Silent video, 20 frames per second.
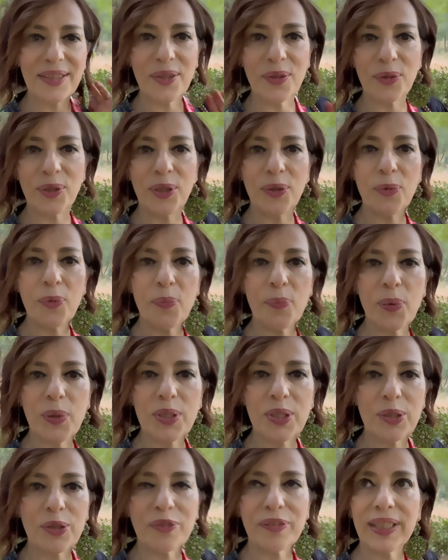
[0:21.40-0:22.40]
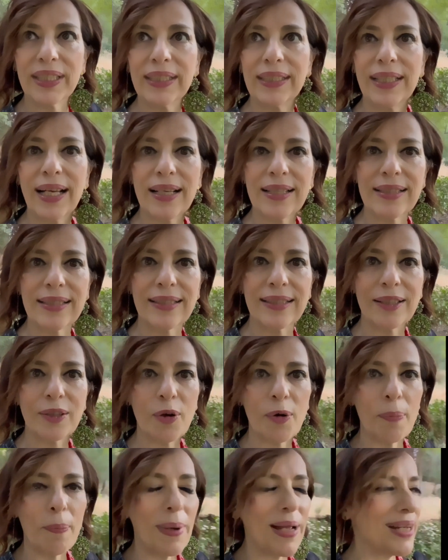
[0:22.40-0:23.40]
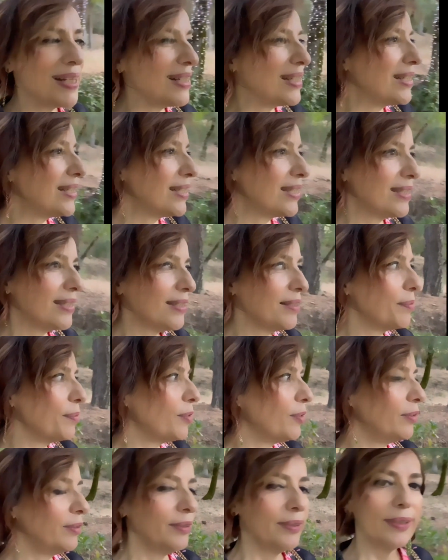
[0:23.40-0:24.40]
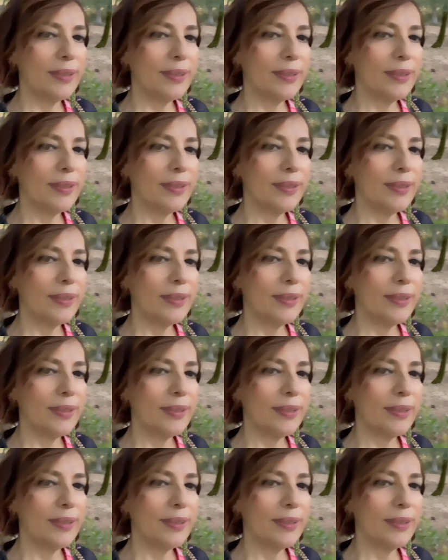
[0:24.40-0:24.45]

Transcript: sono in un posto fantastico, bellissimo.